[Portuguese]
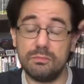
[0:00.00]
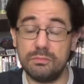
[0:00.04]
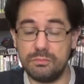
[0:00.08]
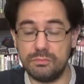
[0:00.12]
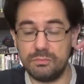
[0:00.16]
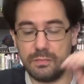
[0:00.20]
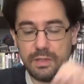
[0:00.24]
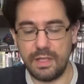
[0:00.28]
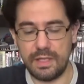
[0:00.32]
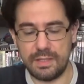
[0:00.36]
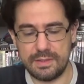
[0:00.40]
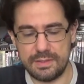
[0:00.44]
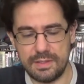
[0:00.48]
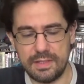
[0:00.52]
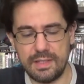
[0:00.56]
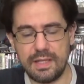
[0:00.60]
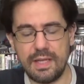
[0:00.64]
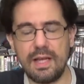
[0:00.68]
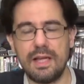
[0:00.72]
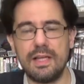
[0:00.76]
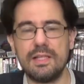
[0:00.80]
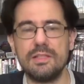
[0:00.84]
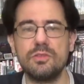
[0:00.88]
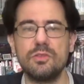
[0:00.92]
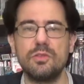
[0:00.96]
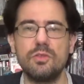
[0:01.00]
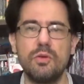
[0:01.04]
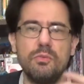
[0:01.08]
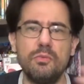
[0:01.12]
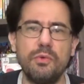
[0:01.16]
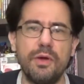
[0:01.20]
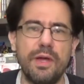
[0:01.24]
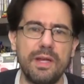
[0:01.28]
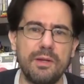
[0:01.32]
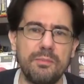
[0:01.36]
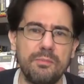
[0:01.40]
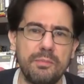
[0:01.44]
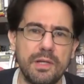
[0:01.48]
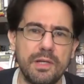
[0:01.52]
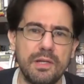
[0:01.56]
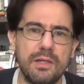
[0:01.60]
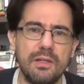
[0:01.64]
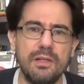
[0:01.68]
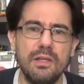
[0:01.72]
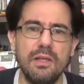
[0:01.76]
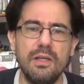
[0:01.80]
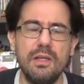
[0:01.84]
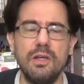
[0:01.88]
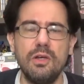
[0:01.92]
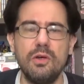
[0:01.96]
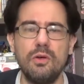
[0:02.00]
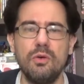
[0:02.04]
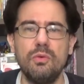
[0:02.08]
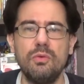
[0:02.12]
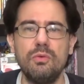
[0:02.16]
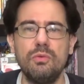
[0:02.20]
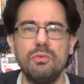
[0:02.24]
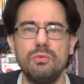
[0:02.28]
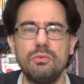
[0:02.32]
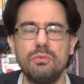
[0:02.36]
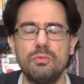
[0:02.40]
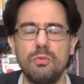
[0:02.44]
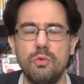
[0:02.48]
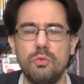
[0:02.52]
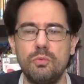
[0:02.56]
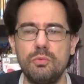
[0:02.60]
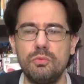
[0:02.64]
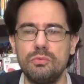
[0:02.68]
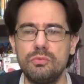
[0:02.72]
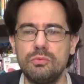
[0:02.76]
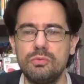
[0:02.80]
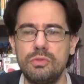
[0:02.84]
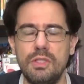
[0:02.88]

nesse caso, como era para um, um,